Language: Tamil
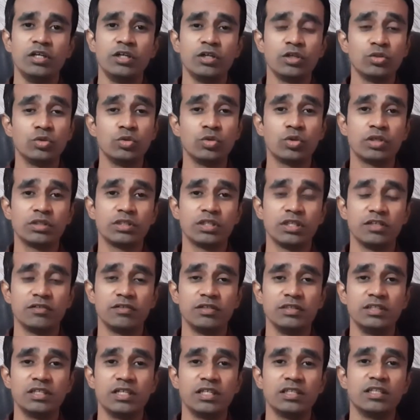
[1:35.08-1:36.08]
தூக்கத்தில்
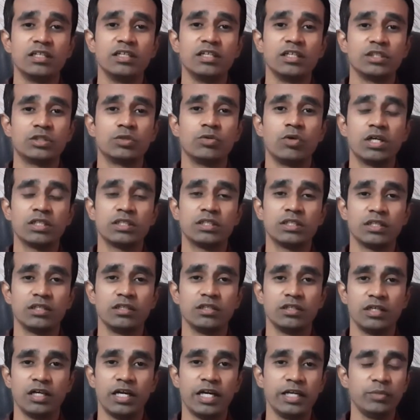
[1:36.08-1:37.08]
வந்து அந்த சுவாச
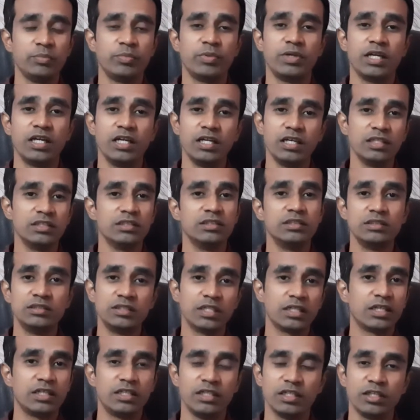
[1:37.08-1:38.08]
அடைப்புனால
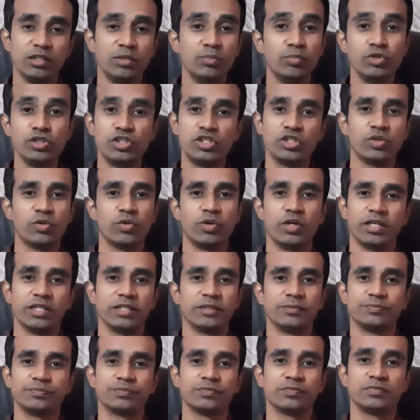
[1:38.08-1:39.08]
டக்கு டக்குன்னு முடிச்சுக்குவாங்க
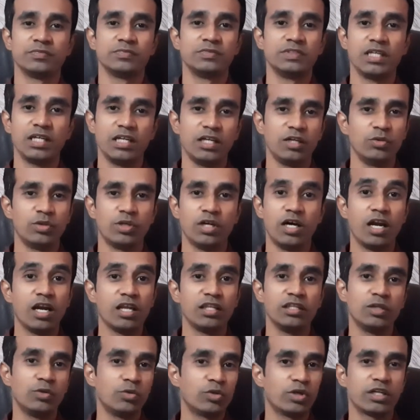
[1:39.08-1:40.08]
நல்லா ஒரு
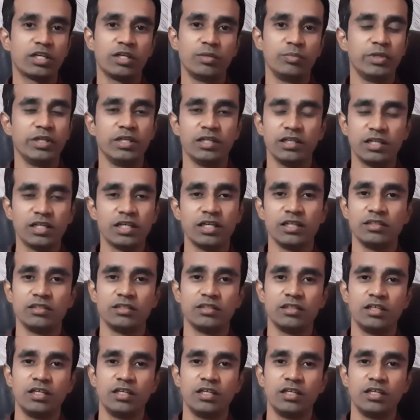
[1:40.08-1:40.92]
ஆழ்ந்த உறக்கமே இருக்காது